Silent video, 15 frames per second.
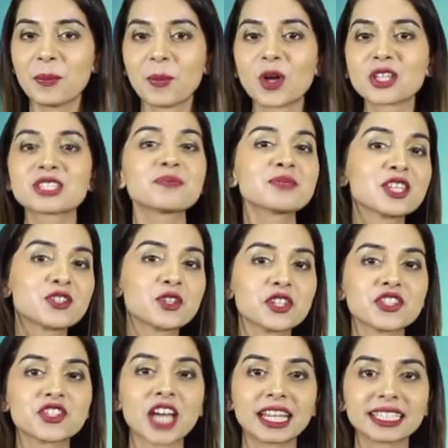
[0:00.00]
मौसम से
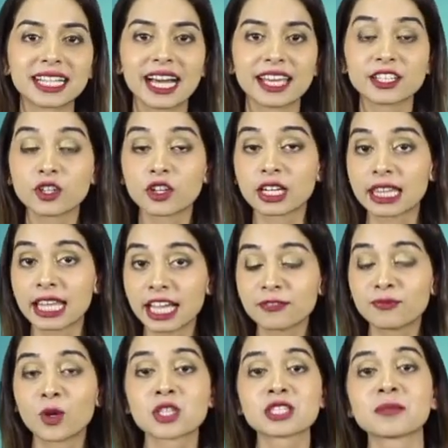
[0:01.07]
जुड़ी जानकारी और
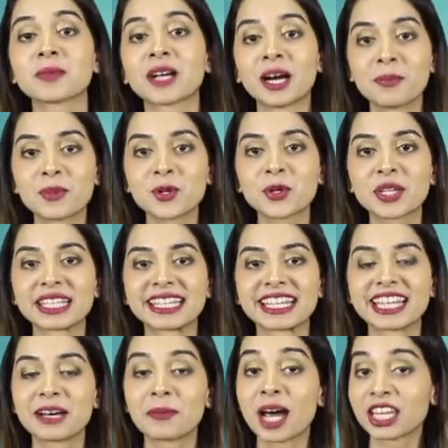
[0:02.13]
लाइव मौसम खबरों के
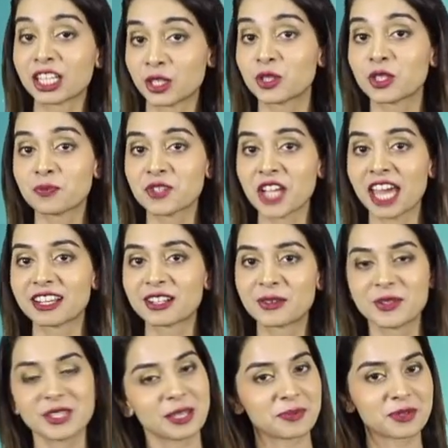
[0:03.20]
लिए हमारे YouTube चैनल
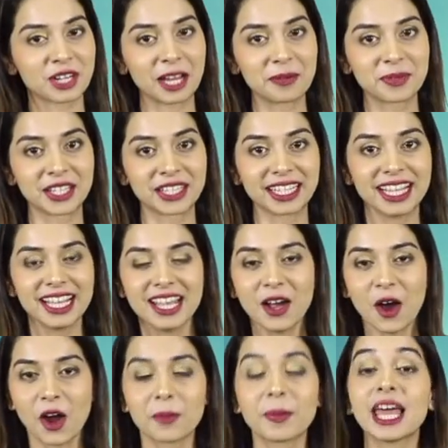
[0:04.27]
को सब्सक्राइब करें
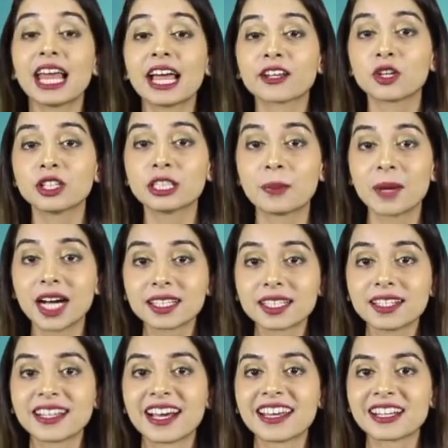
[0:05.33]
और बेल आइकॉन
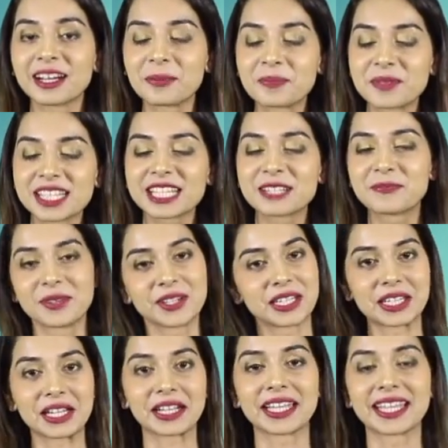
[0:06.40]
दबाकर हर अपडेट
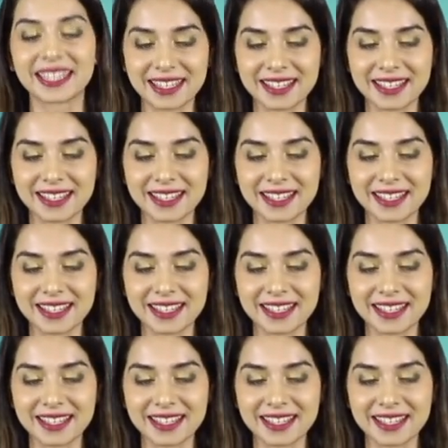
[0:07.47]
पर रखें